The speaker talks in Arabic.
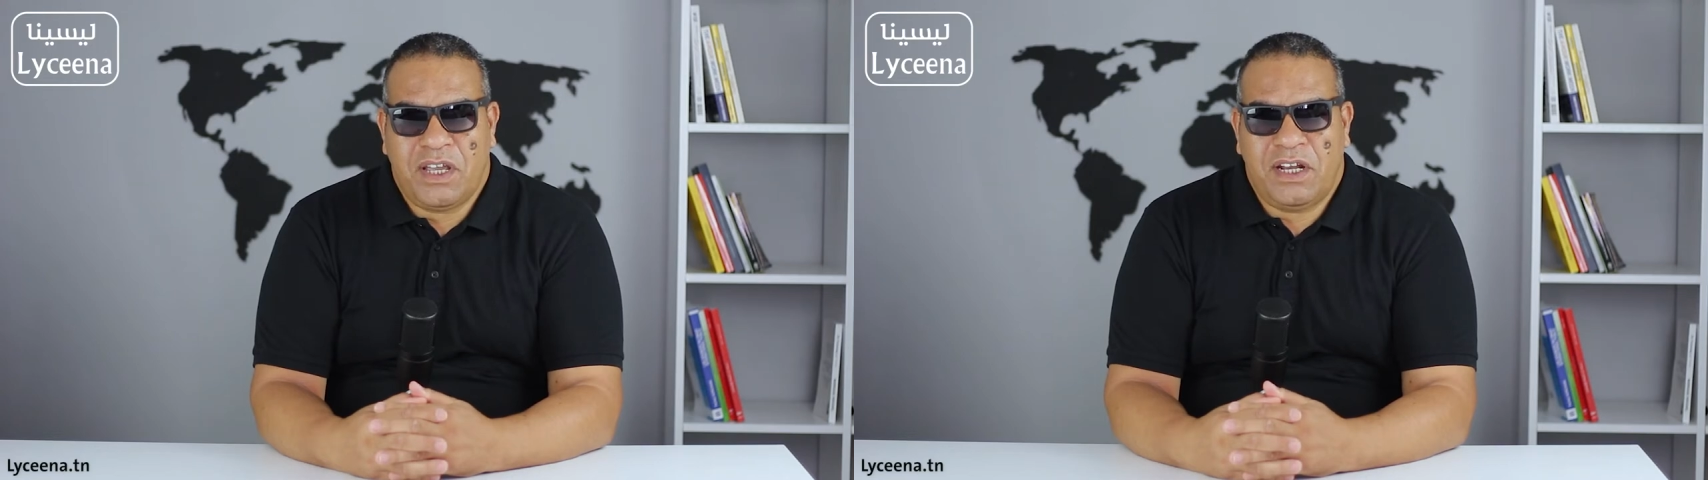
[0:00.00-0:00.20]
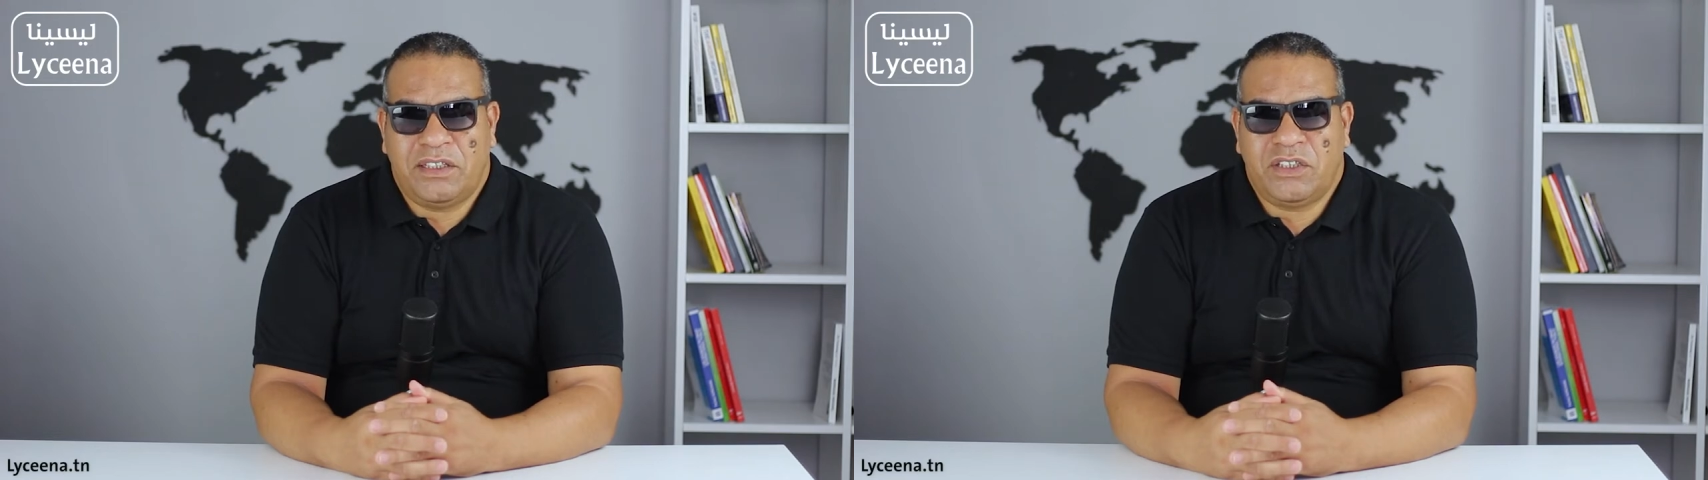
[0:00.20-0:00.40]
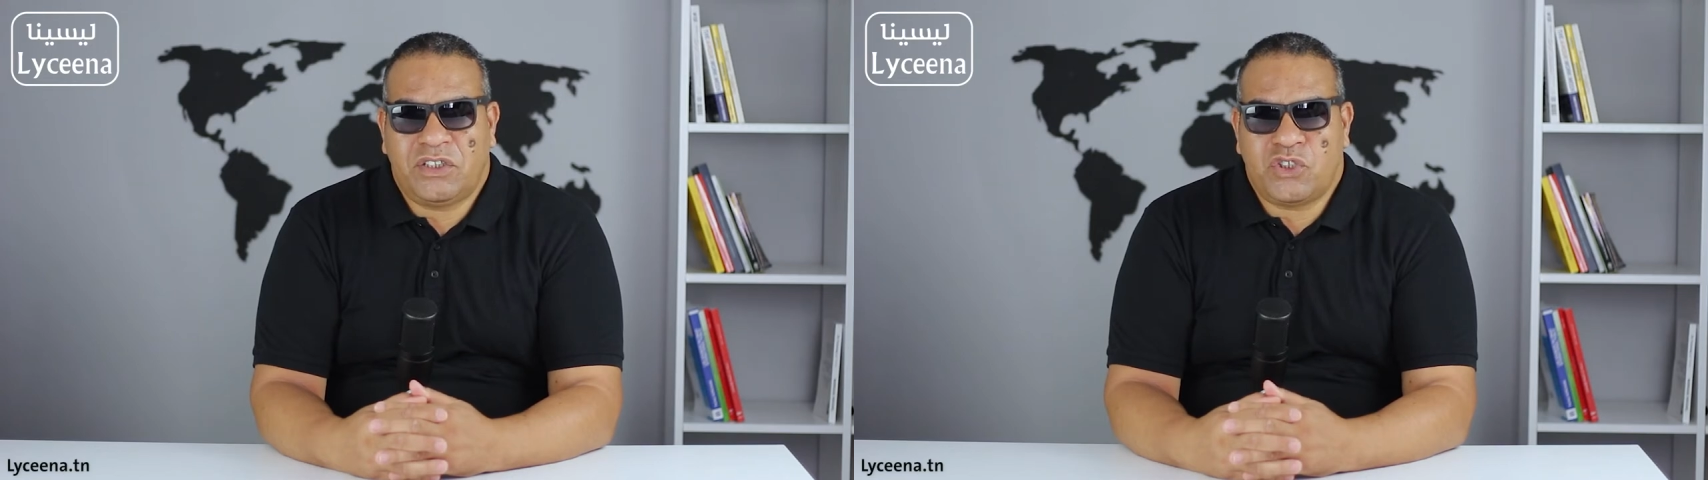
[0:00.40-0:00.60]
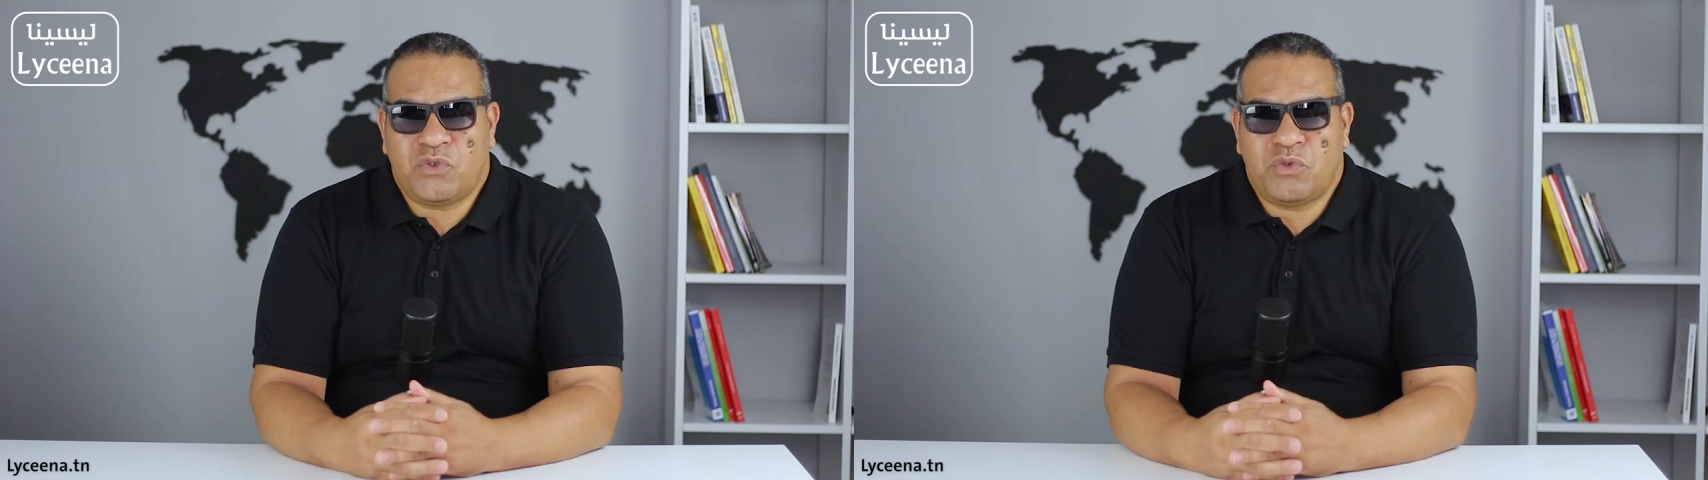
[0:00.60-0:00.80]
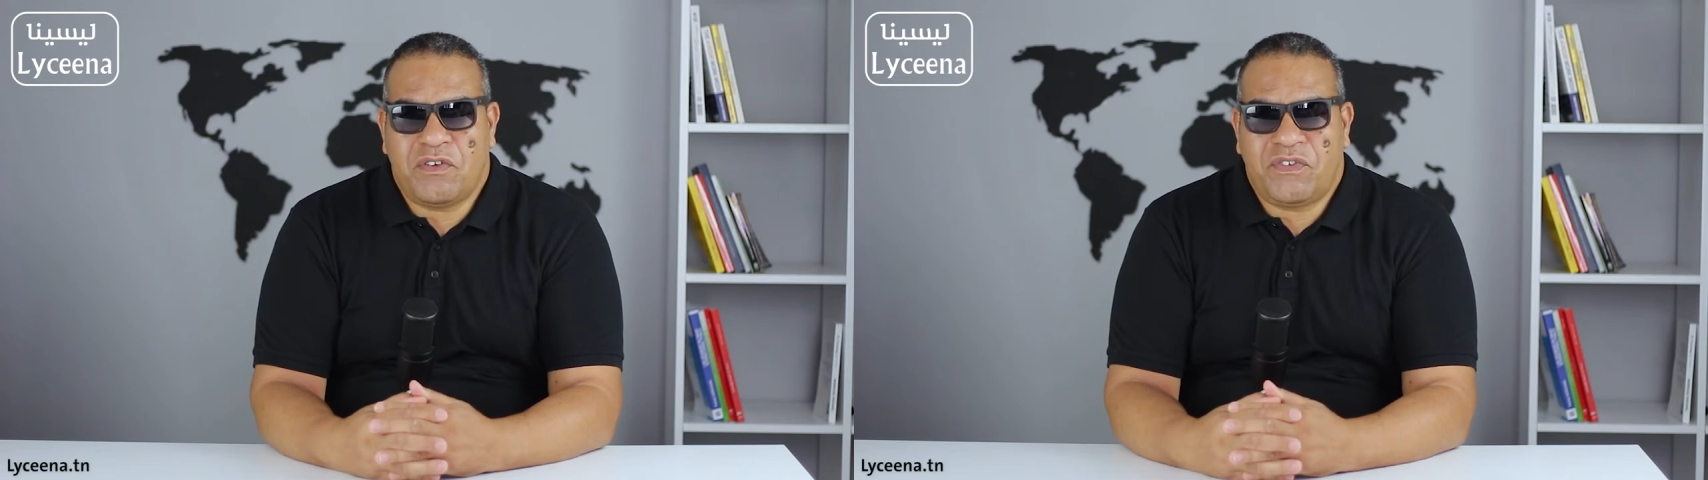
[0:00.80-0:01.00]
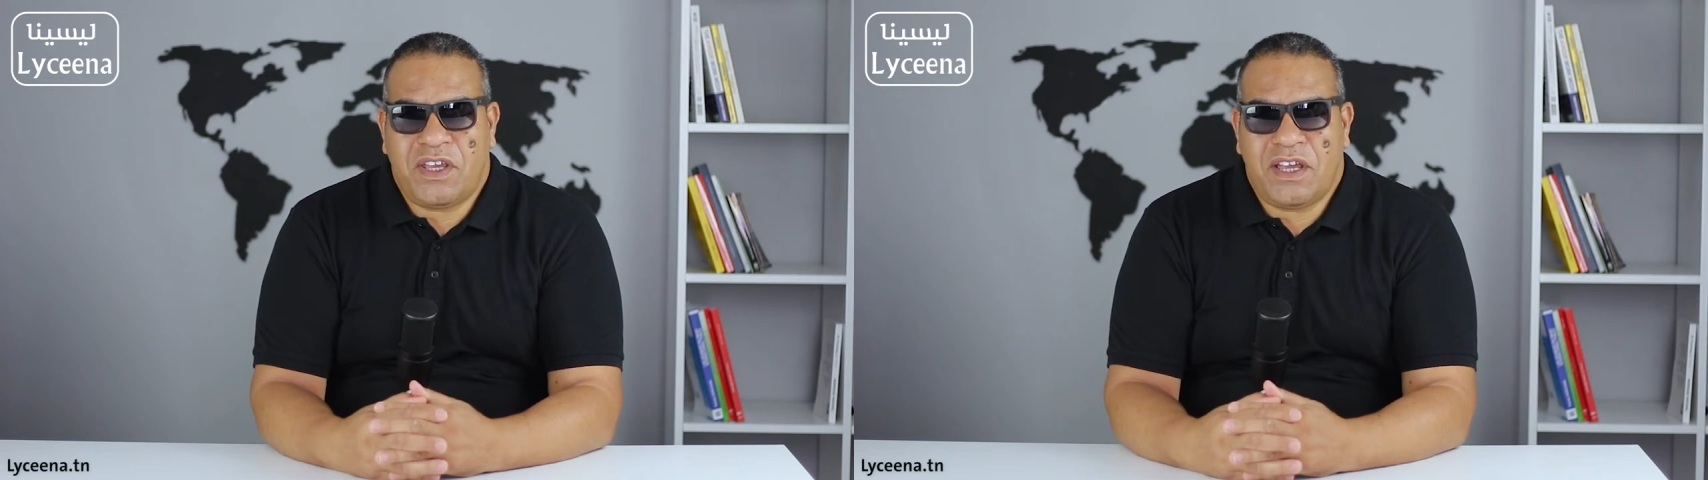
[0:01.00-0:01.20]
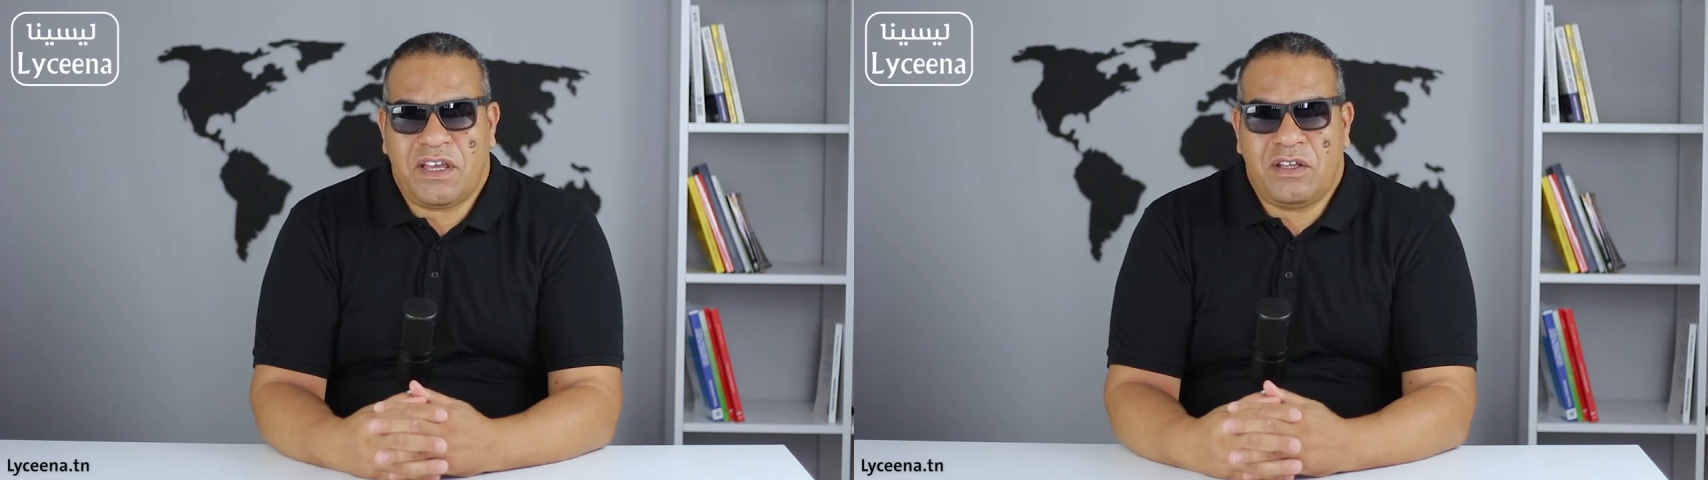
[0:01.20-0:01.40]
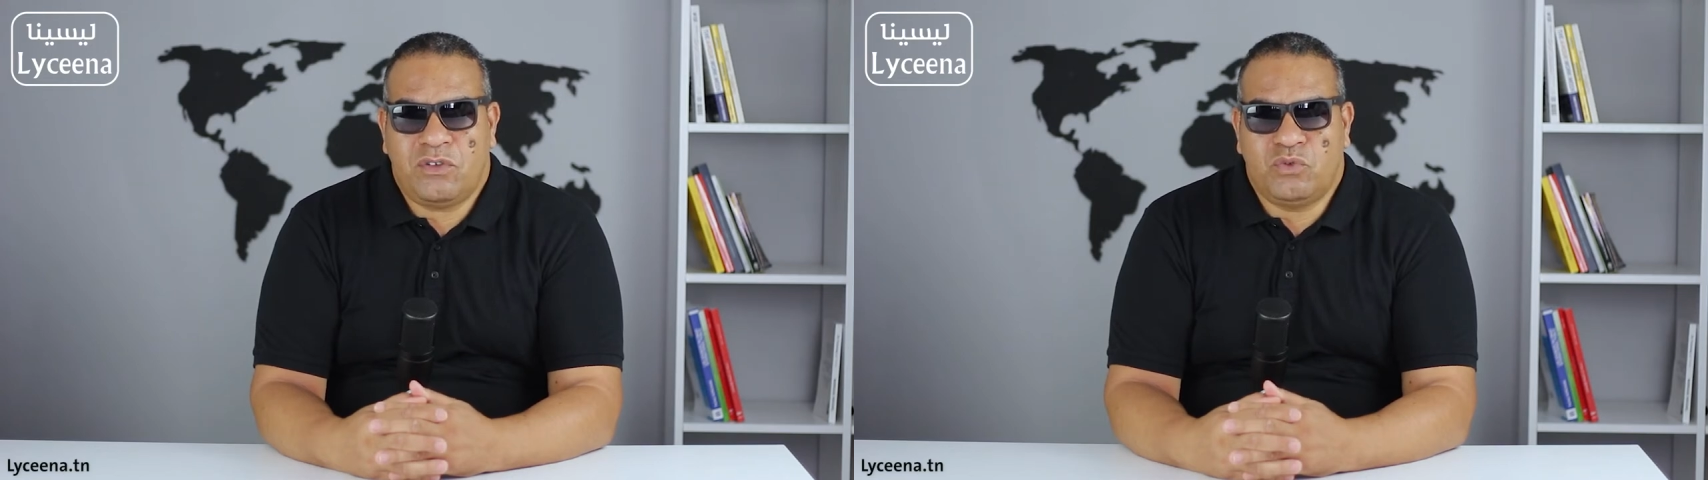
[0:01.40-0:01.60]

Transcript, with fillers: التي تجدون فيها